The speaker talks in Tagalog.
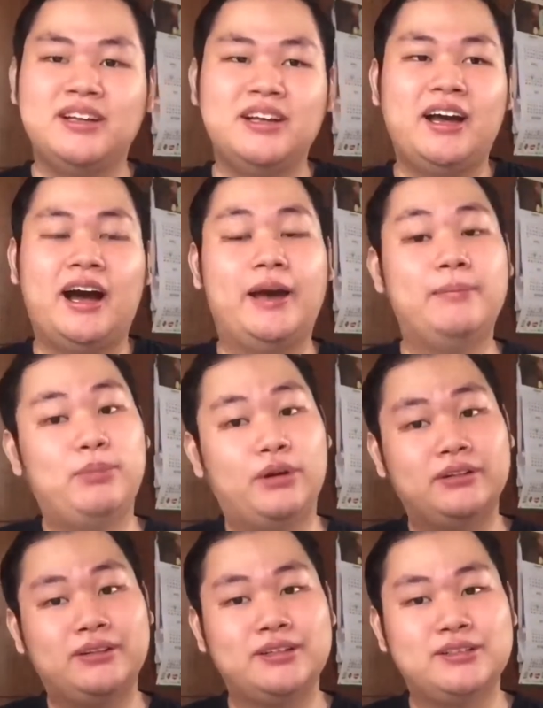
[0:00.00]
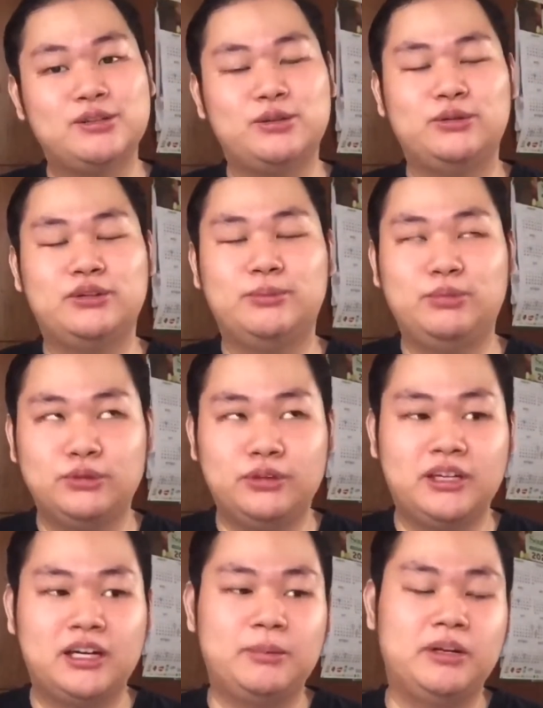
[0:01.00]
I bought it. So, nabudol
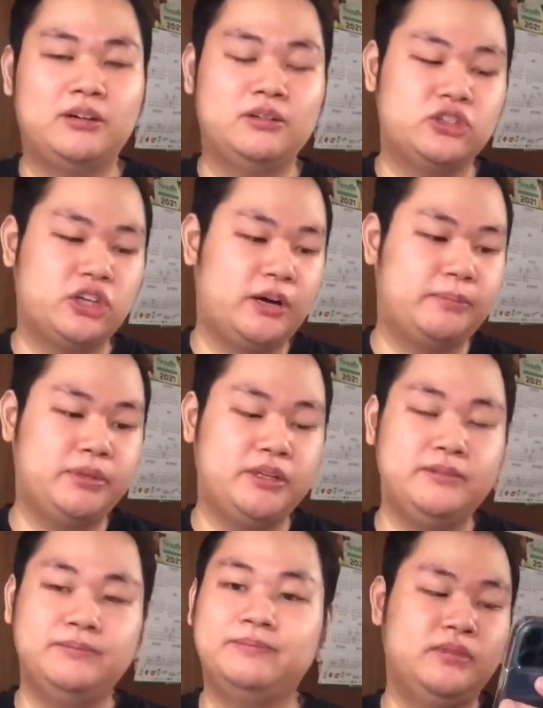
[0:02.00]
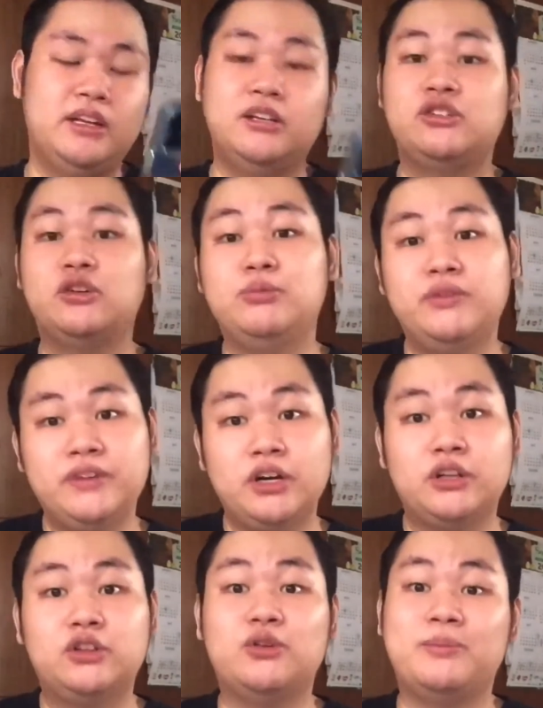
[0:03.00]
na naman ako ng Shopee. So moving
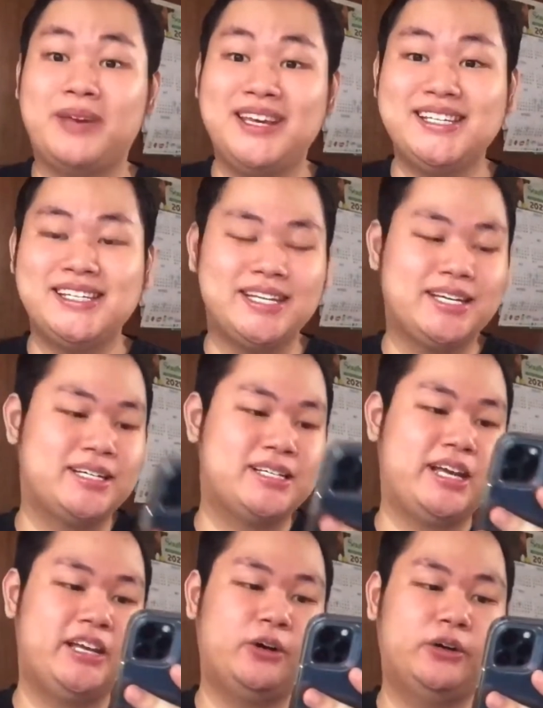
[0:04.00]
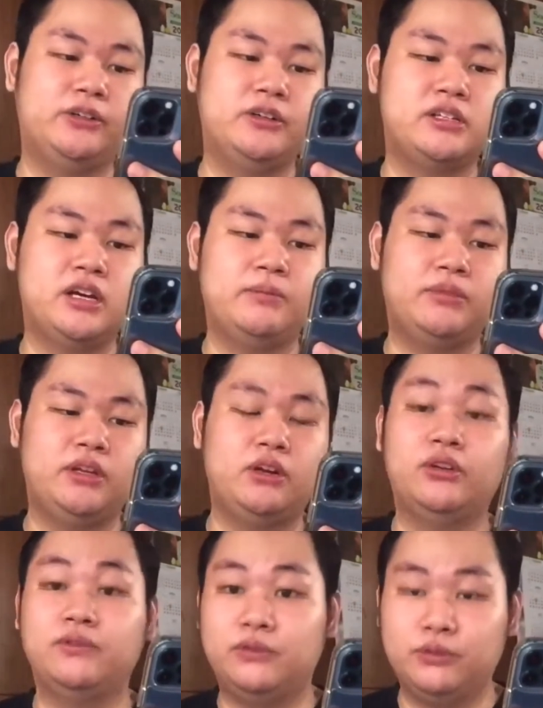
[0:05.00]
on to May 6, I ordered something
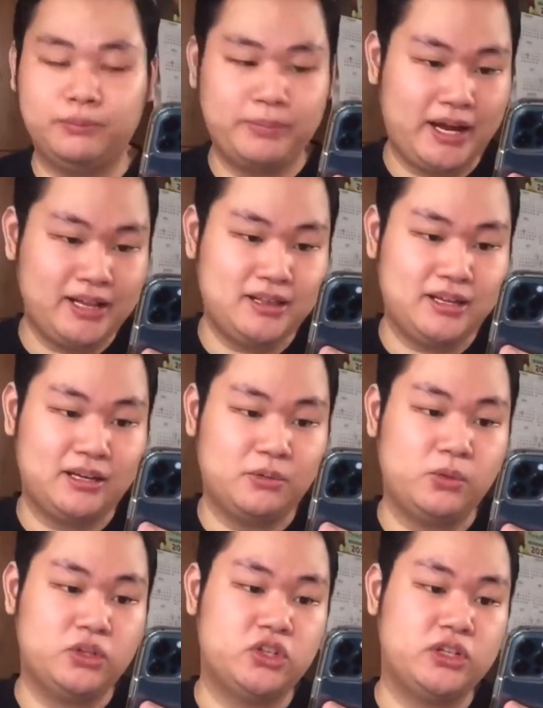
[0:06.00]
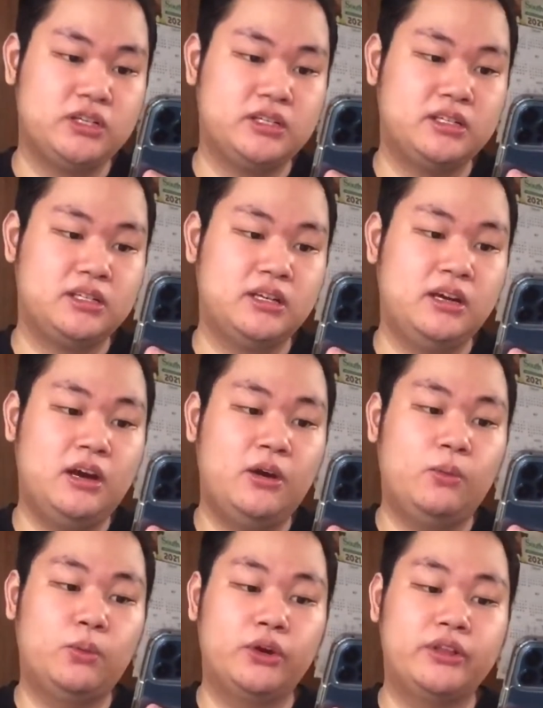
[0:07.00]
on Food Panda which is
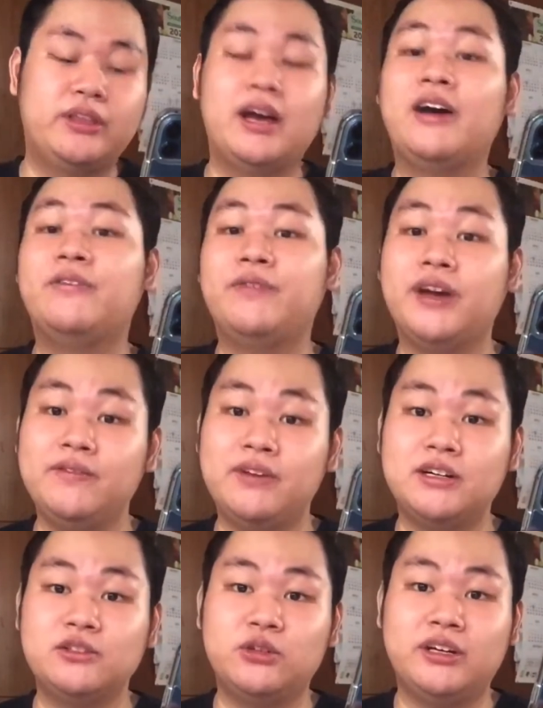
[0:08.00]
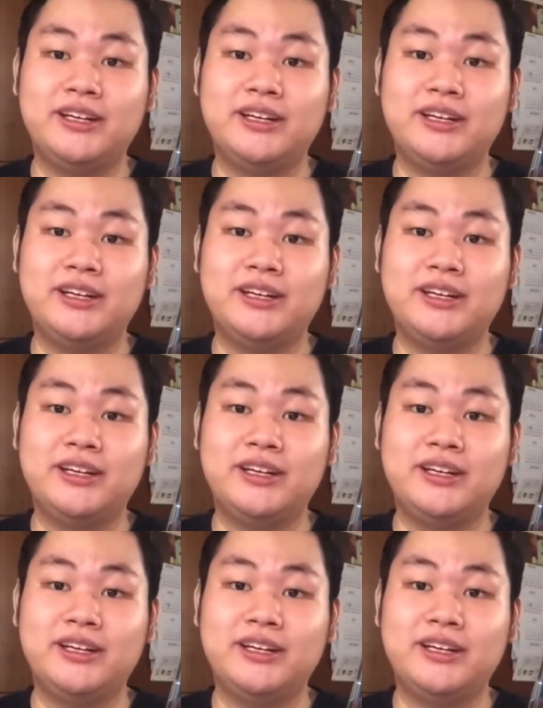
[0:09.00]
worth 589